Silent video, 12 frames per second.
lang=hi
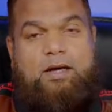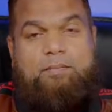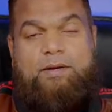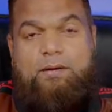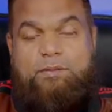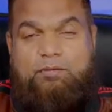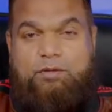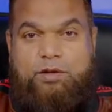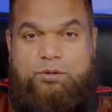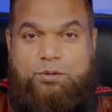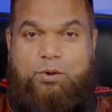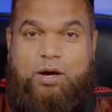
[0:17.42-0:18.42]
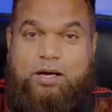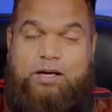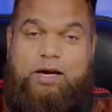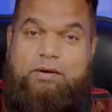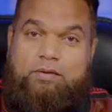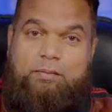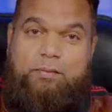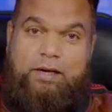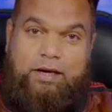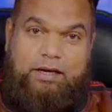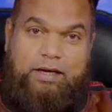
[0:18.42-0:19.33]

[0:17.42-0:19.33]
आपने अपनी वीडियोस को कट एंड ट्रिम कर